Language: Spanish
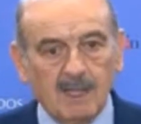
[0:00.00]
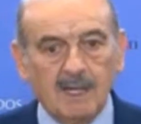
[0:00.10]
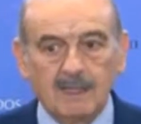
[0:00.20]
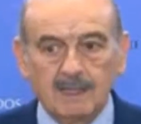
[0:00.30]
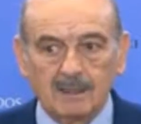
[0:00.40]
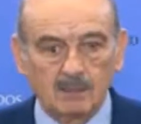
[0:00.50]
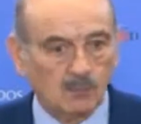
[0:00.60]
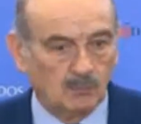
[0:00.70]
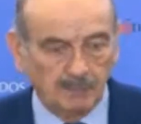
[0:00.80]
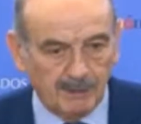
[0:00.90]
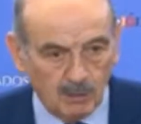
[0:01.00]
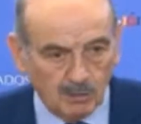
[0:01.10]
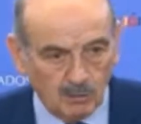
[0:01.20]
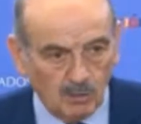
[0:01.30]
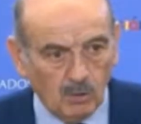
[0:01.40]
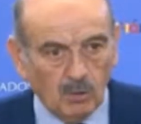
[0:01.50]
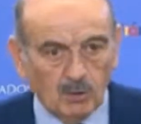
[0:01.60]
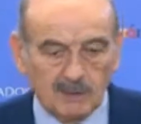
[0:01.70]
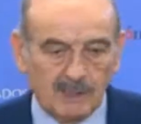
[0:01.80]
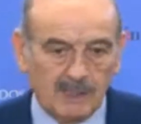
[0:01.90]
en un periodo
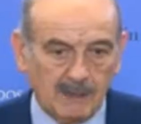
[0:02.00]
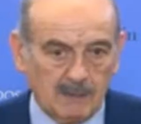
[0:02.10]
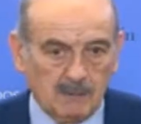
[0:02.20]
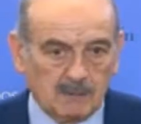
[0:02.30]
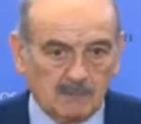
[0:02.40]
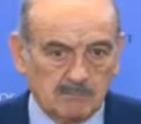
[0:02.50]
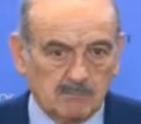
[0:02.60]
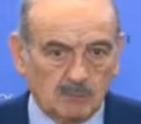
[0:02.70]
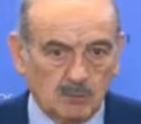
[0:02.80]
de mm,